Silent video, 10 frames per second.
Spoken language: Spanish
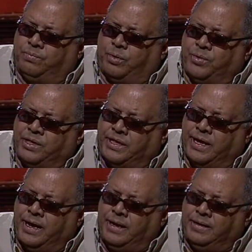
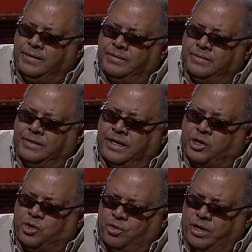provincial,
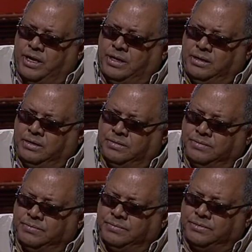nacional,
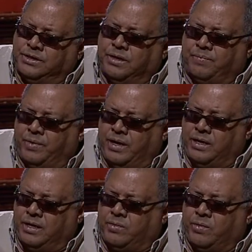y después
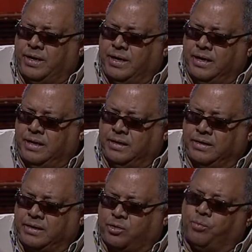hay
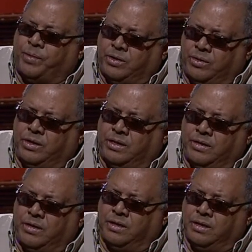escuelas superiores
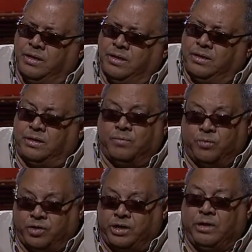de, de
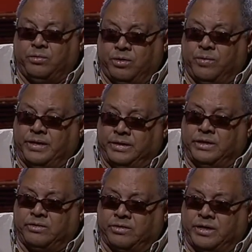música a un nivel
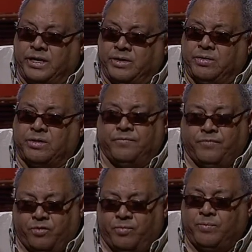extraordinario y se
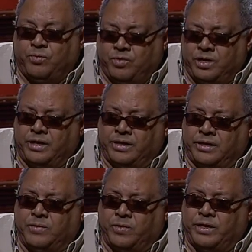forma mucha
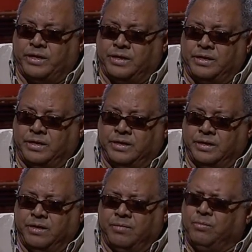gente buena y
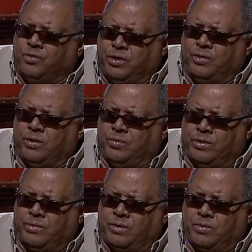Músicos hay
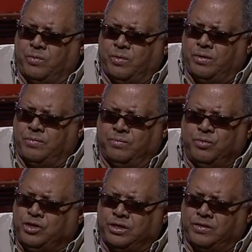buenos en Cuba,
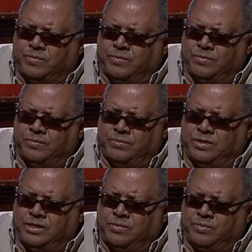muchísimo, y
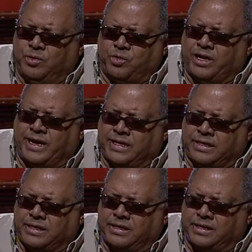no se
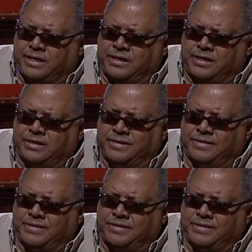cansan de salir.